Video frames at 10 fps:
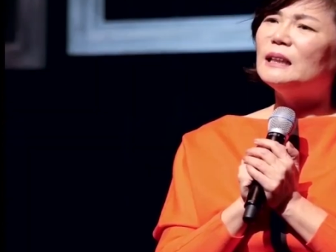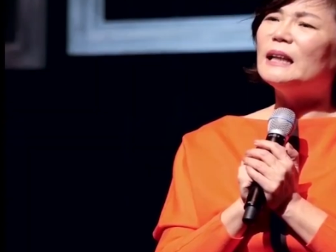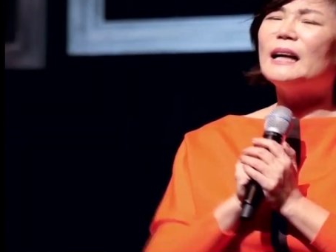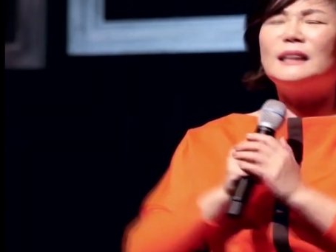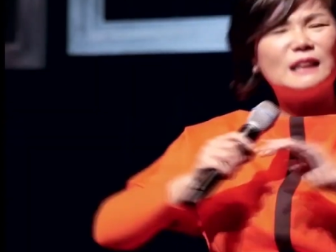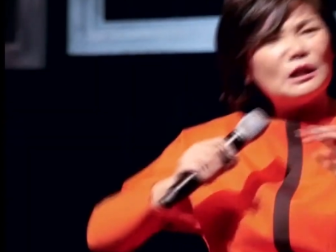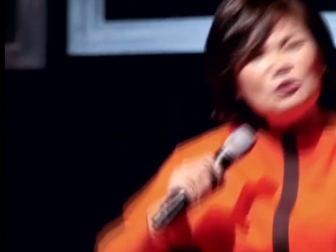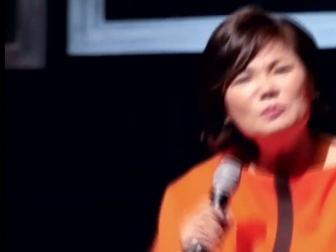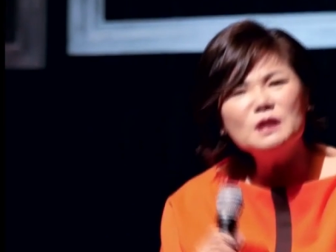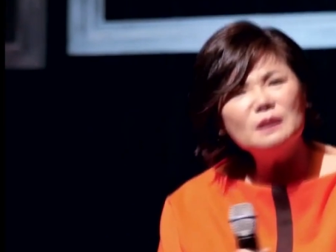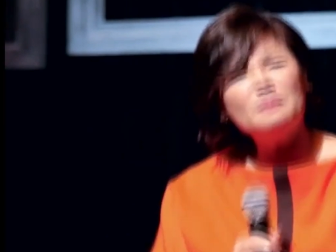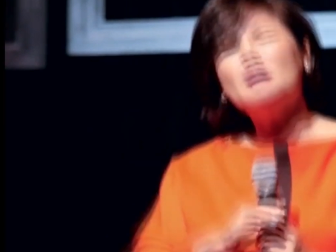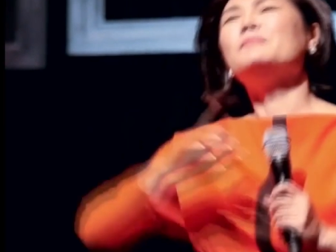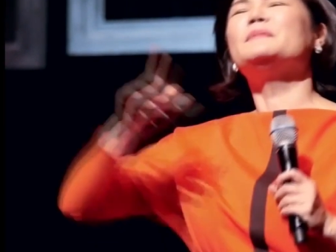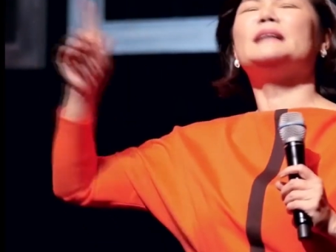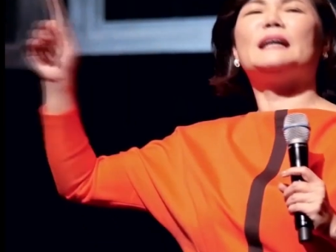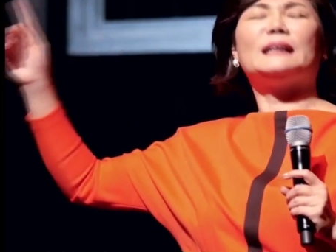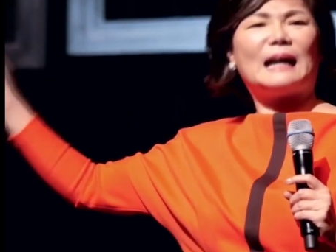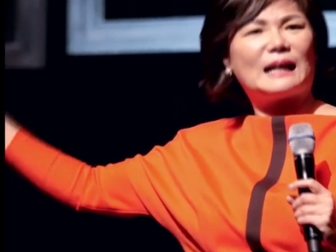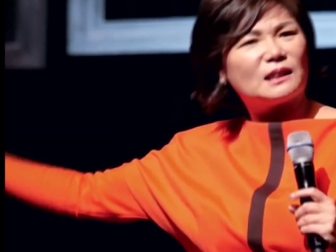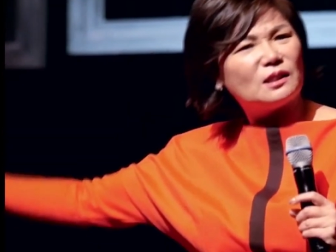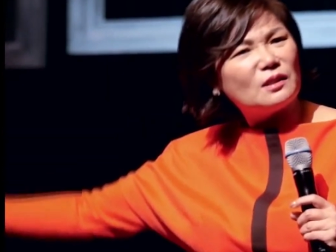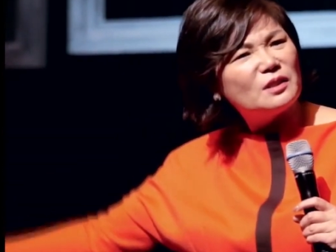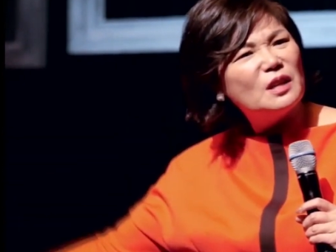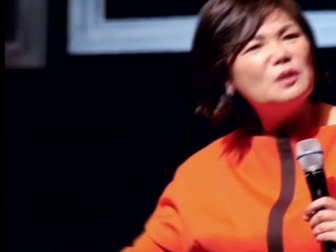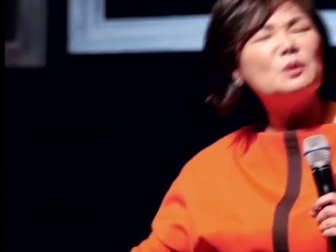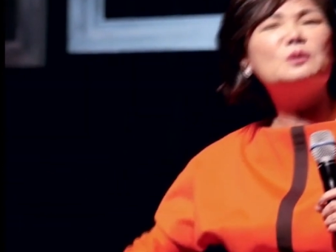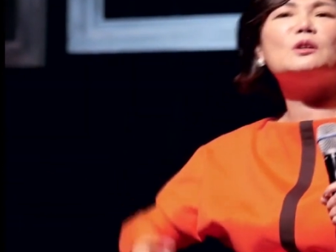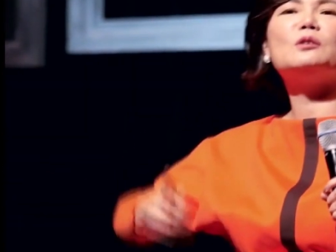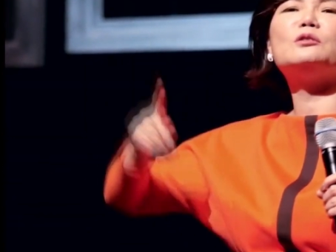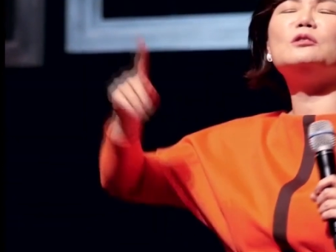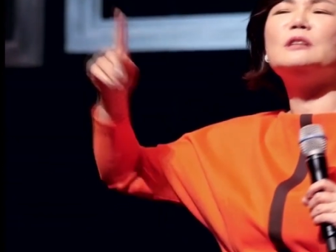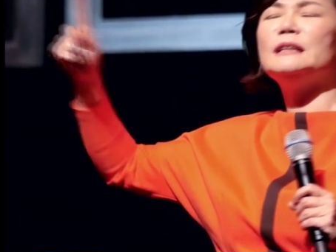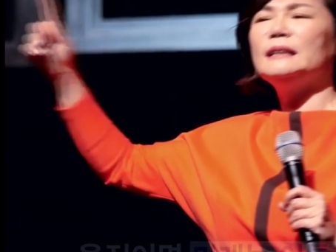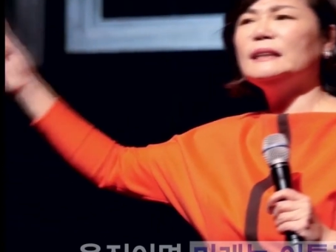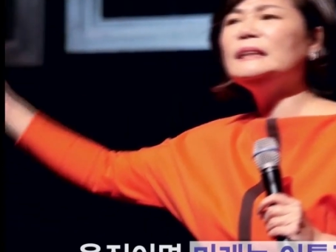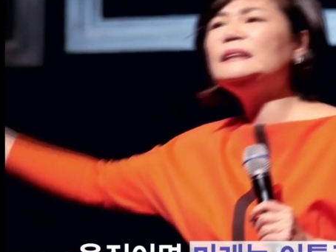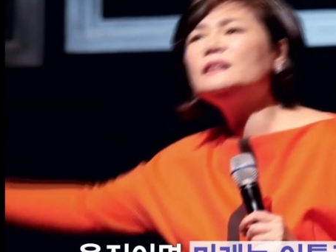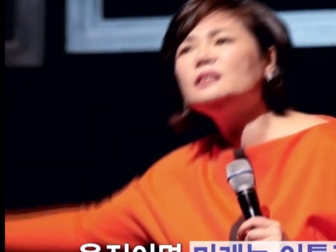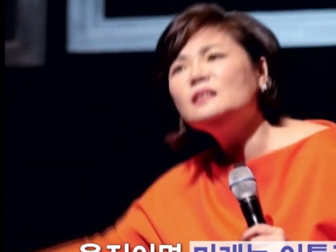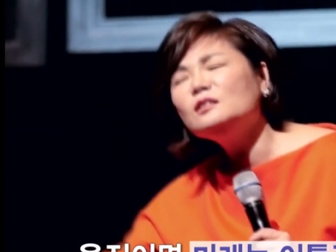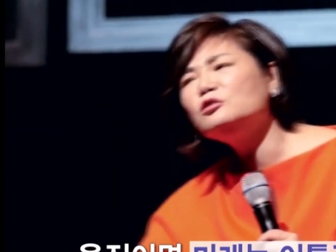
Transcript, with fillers: 내가 그냥 움직이면 미래는 알아서 계속적으로 이틀